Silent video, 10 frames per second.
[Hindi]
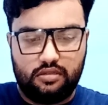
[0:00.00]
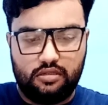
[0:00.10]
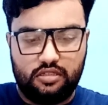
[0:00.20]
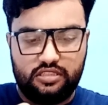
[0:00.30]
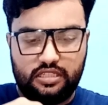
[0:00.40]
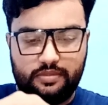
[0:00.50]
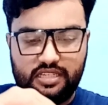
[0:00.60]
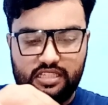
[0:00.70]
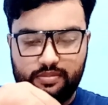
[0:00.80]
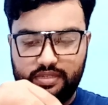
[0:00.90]
और ये
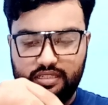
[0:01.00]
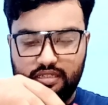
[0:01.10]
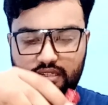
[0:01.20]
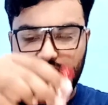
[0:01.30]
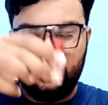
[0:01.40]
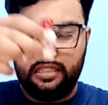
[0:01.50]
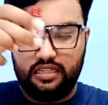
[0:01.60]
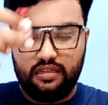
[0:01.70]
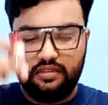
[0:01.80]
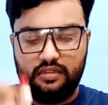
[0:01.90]
मैंने इसमें डाल
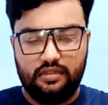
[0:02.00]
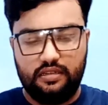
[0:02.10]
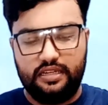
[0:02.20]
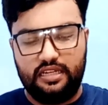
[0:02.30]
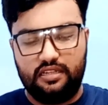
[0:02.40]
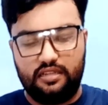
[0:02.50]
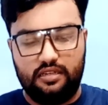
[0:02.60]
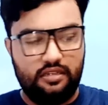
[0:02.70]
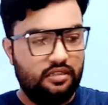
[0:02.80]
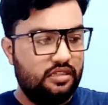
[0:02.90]
दिया रेड
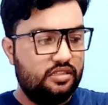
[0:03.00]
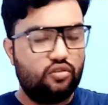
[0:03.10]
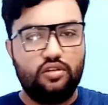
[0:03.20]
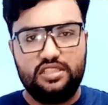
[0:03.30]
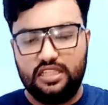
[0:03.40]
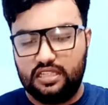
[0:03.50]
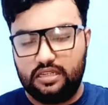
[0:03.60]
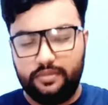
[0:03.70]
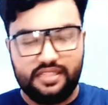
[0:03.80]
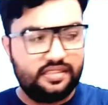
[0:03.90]
कलर इसको अच्छी
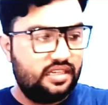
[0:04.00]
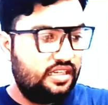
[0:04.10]
तरह मिक्स कर